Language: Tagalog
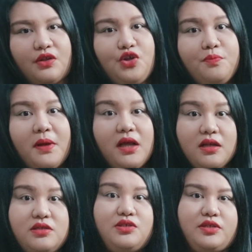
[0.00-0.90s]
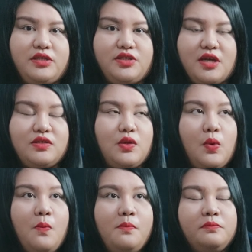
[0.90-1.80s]
yun pala Christian siya.
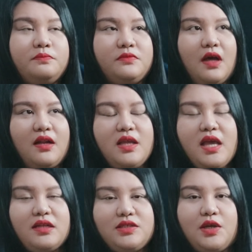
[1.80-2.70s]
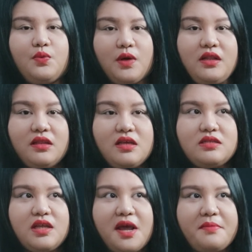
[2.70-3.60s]
So, anong nangyari dyan? One day,
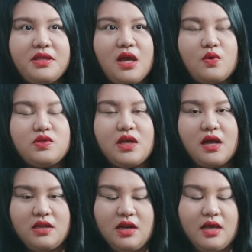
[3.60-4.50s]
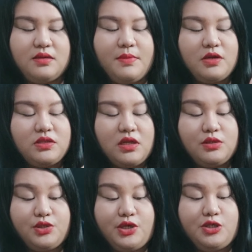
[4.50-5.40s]
sinama niya ako sa kanila. Meron silang
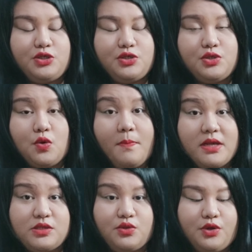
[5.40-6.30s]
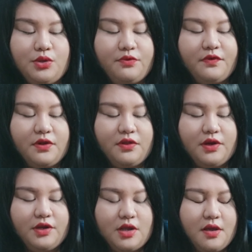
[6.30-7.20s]
church. So, pastor yung
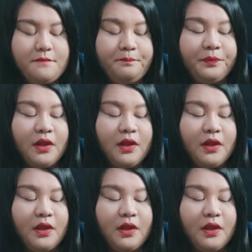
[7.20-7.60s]
father niya.